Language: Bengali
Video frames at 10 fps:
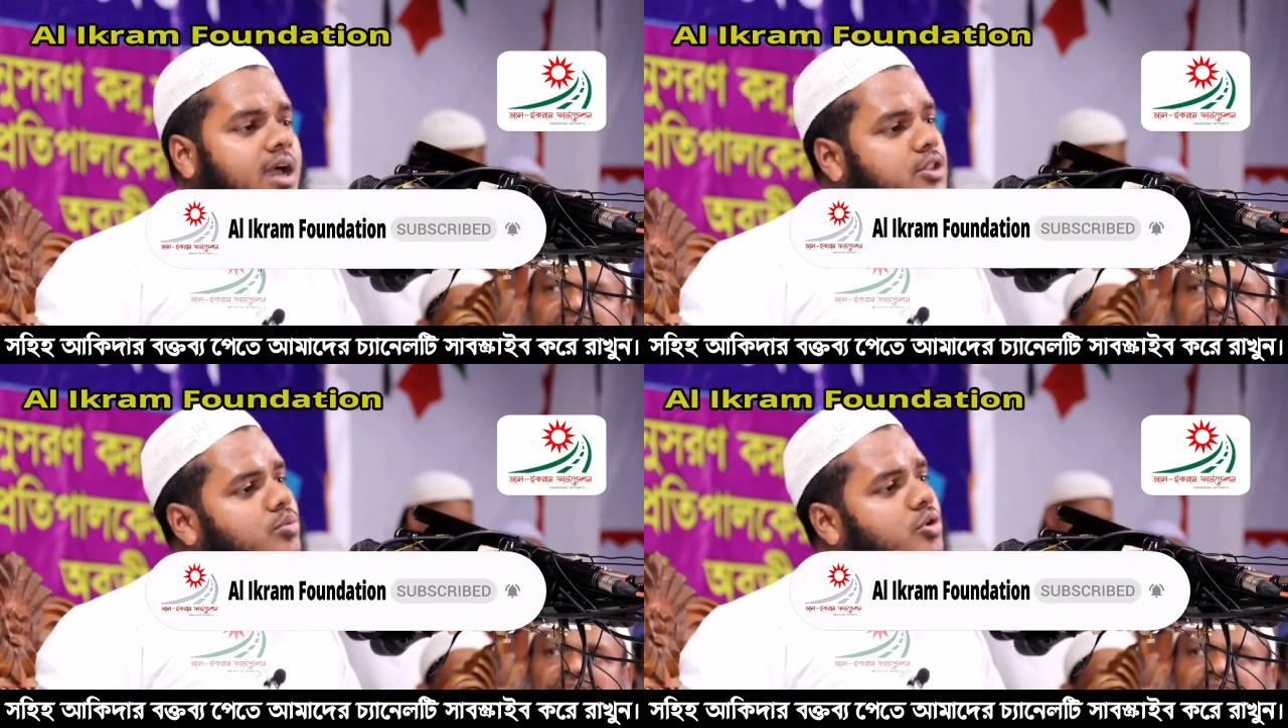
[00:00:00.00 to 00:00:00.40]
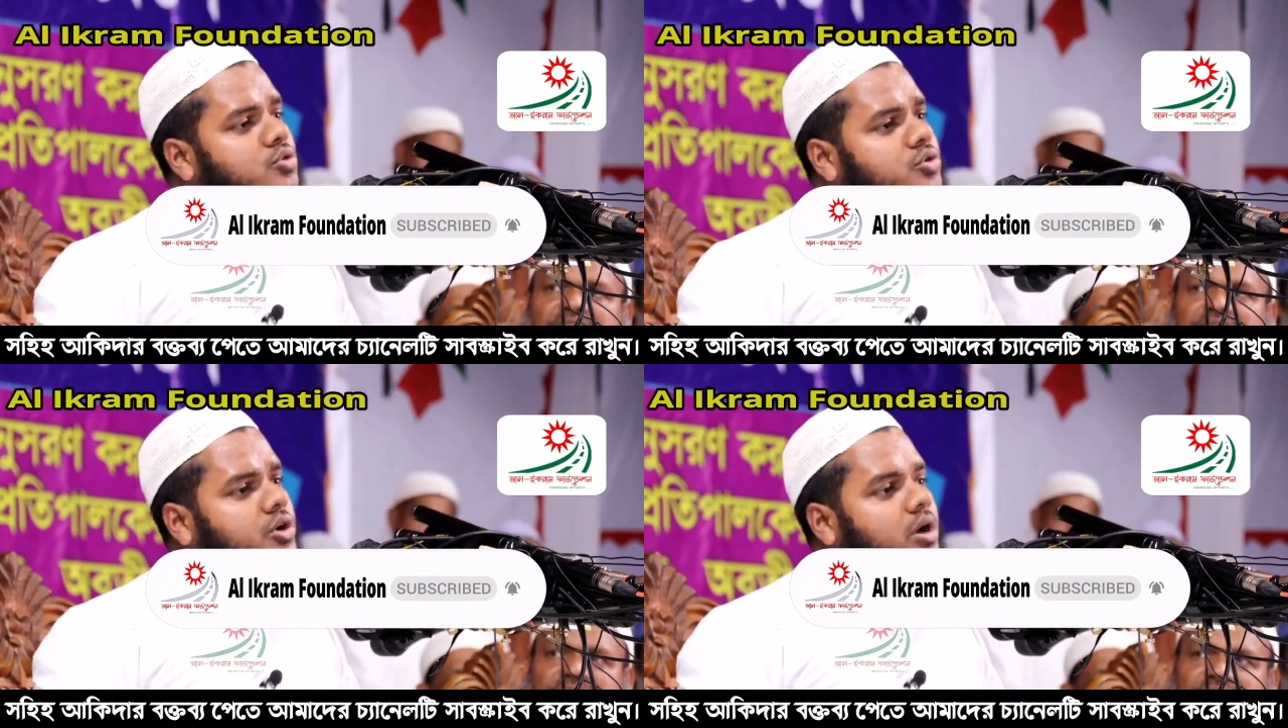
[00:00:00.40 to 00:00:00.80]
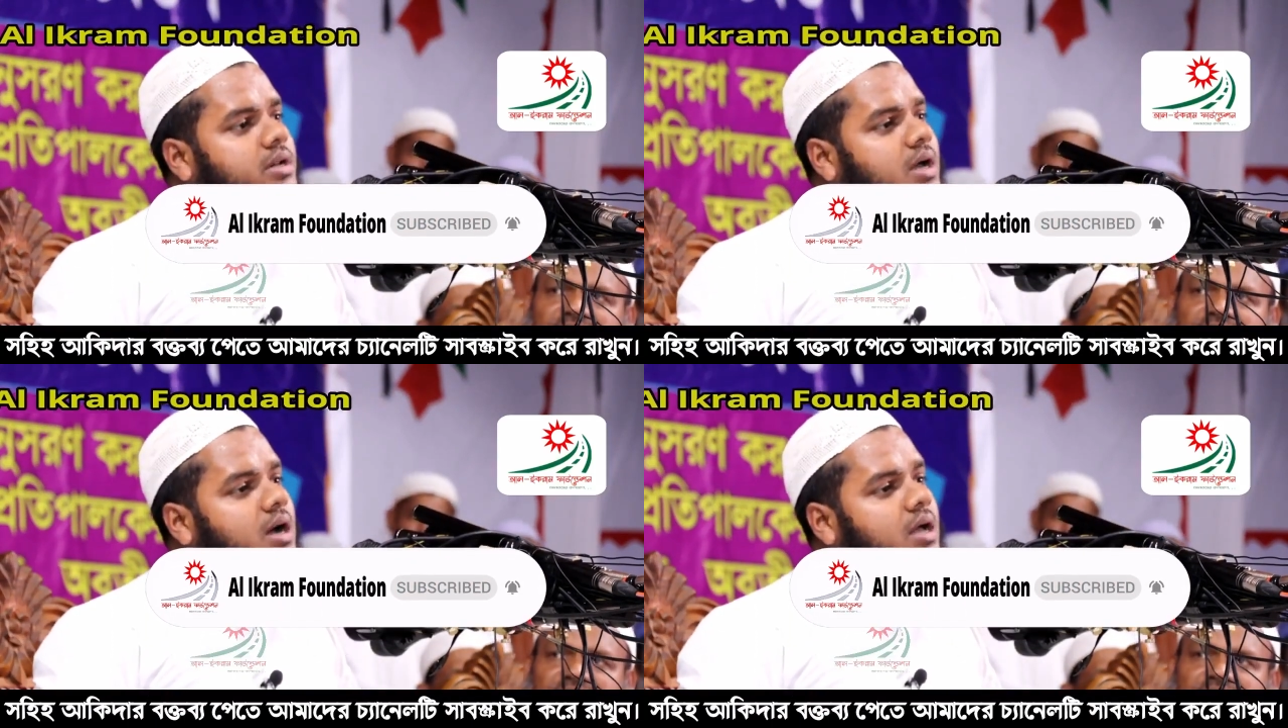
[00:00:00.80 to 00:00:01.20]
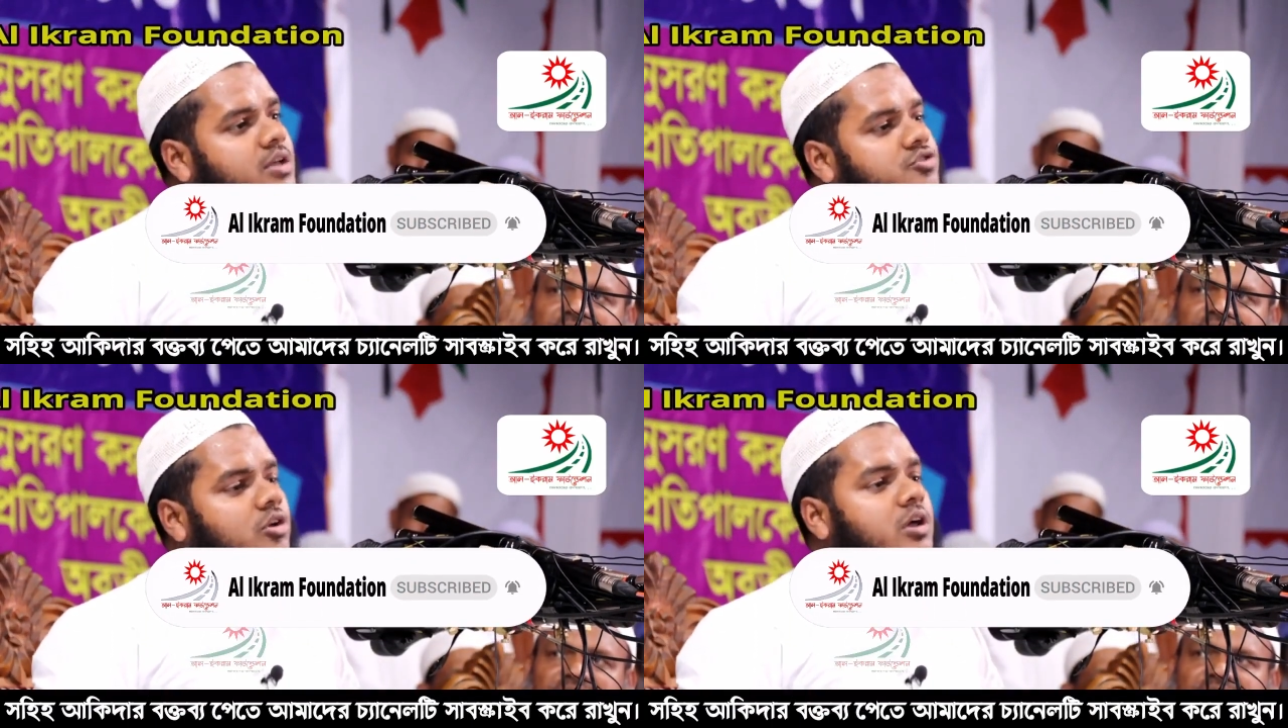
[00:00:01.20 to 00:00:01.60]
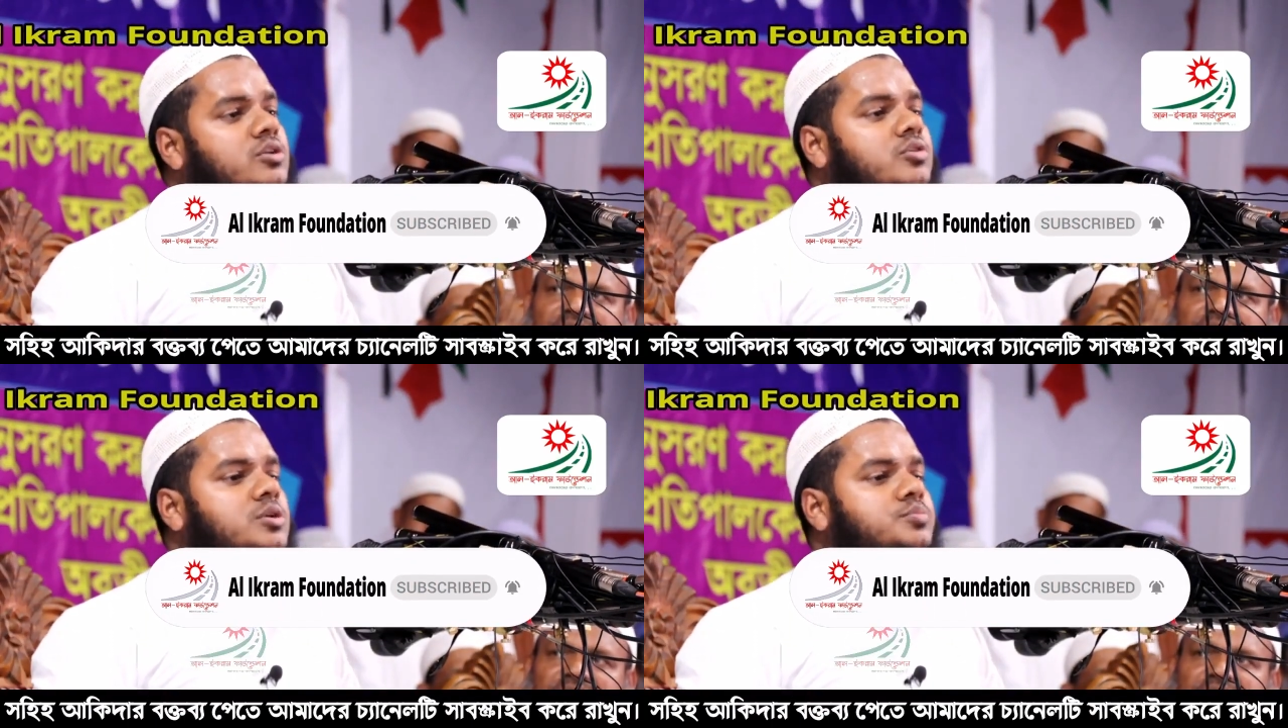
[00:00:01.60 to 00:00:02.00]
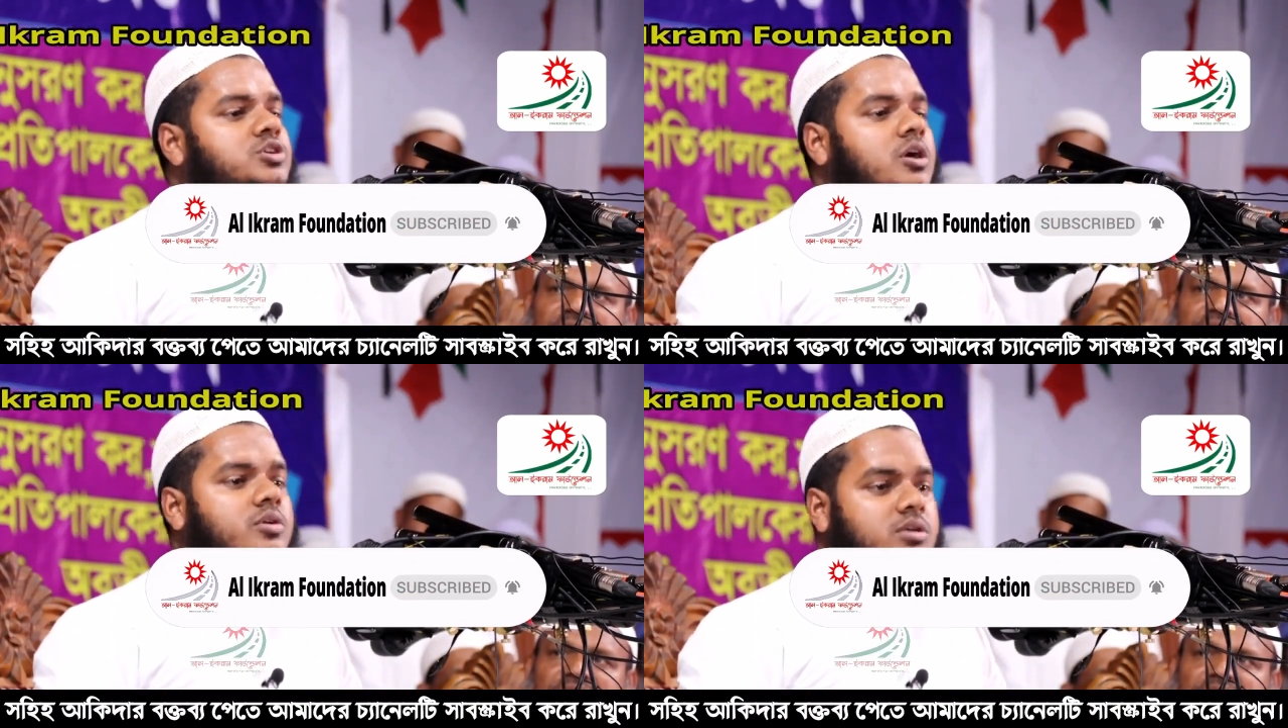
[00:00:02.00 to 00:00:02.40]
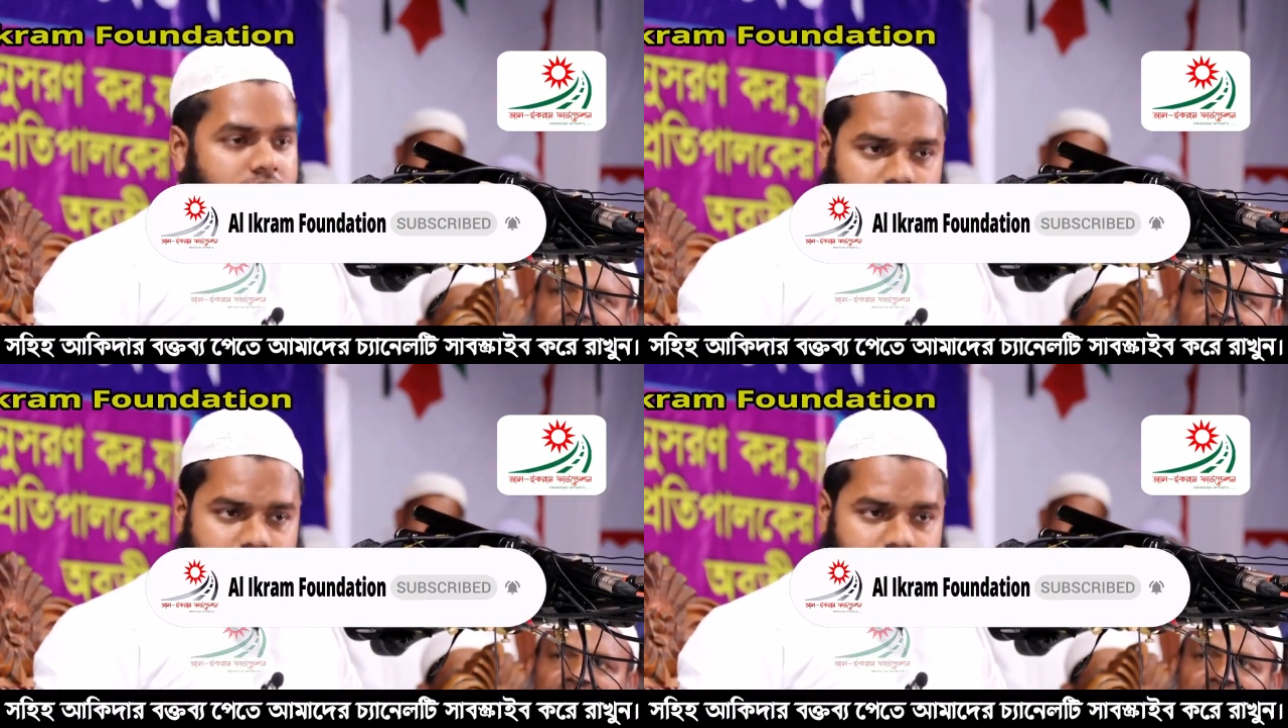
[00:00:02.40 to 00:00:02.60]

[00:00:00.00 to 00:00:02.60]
এত বড় নদী হয় না চলো এই নদীর পূজা করি